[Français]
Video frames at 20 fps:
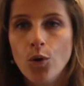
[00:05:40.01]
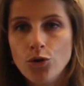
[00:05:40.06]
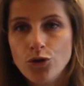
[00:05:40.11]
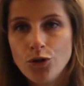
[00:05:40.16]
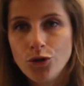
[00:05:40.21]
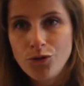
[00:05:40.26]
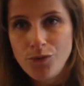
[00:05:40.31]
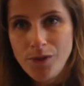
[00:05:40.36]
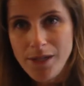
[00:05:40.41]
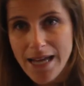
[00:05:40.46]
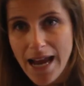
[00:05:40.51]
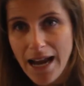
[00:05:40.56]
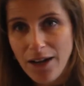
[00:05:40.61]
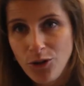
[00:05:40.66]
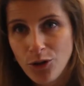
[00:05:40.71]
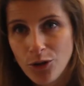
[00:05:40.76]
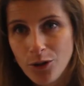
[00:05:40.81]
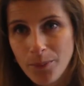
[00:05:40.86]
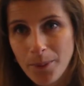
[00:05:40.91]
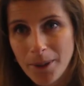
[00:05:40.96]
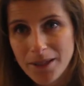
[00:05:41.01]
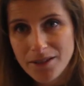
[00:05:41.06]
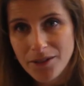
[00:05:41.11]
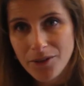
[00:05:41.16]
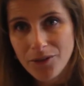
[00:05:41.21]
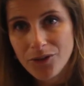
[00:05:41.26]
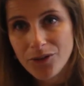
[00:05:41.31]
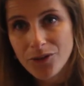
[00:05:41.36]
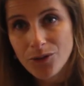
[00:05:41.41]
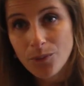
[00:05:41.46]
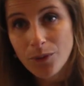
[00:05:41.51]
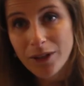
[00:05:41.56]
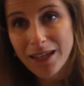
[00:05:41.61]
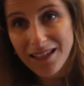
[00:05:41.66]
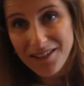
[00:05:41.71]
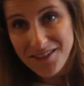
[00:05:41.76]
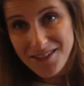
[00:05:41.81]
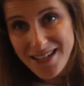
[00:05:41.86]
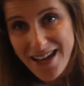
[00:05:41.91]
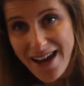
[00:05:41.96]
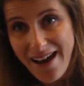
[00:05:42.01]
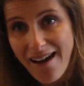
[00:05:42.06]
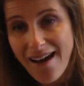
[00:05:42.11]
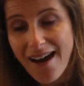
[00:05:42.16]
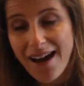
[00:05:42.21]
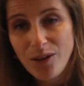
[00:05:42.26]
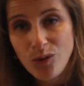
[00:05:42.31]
Aujourd'hui, elles ne représentent qu'un tiers